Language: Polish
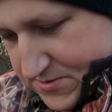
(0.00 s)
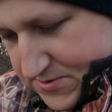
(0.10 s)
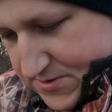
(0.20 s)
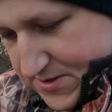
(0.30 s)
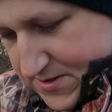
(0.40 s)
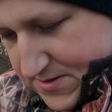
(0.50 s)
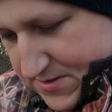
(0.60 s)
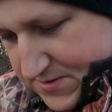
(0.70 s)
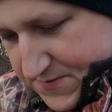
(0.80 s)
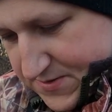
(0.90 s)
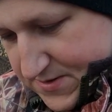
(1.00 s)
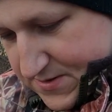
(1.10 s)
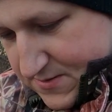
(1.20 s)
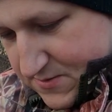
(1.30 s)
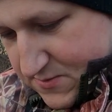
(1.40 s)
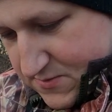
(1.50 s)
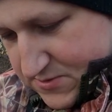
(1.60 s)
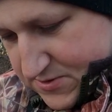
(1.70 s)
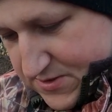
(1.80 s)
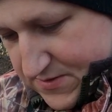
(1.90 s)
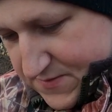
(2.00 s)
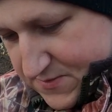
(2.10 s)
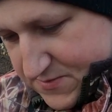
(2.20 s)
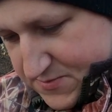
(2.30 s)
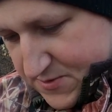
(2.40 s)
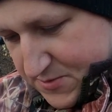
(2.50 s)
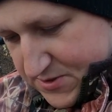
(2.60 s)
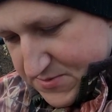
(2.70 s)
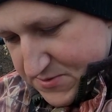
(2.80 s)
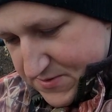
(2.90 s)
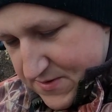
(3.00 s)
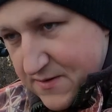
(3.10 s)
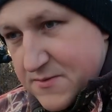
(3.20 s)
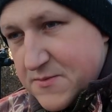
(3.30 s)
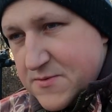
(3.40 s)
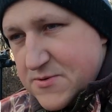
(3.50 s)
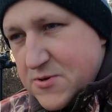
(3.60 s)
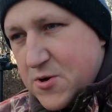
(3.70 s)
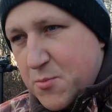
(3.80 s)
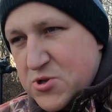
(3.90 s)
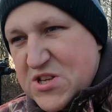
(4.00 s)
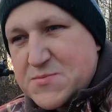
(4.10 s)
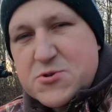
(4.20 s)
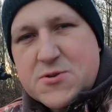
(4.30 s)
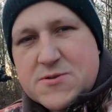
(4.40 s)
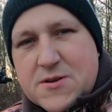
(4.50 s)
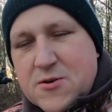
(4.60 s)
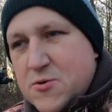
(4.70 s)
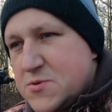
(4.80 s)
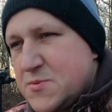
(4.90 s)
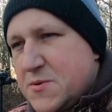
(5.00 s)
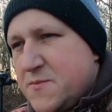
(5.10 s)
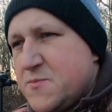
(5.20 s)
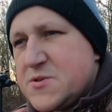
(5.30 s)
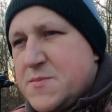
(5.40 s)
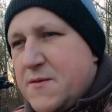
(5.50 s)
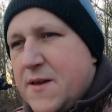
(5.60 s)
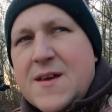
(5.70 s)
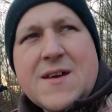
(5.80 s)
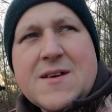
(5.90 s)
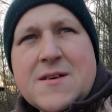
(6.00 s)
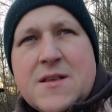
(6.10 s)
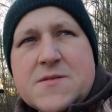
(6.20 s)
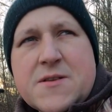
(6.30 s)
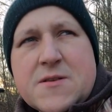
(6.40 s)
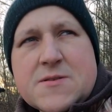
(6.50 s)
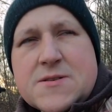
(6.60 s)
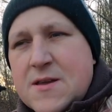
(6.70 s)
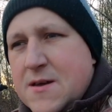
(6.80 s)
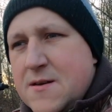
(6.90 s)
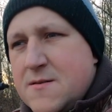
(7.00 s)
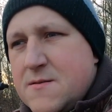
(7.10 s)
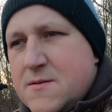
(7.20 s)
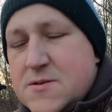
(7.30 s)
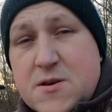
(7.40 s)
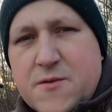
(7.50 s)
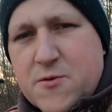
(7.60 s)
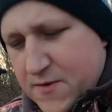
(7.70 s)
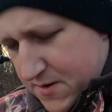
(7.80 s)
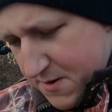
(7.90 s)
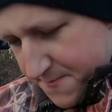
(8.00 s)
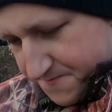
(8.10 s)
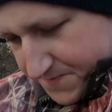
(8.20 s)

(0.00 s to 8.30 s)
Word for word: Żona na święta, żonie na święta, robota sprzątającego, żo, robota sprzątającego po sprawie. E, na święta dostaje sokowirówkę chyba.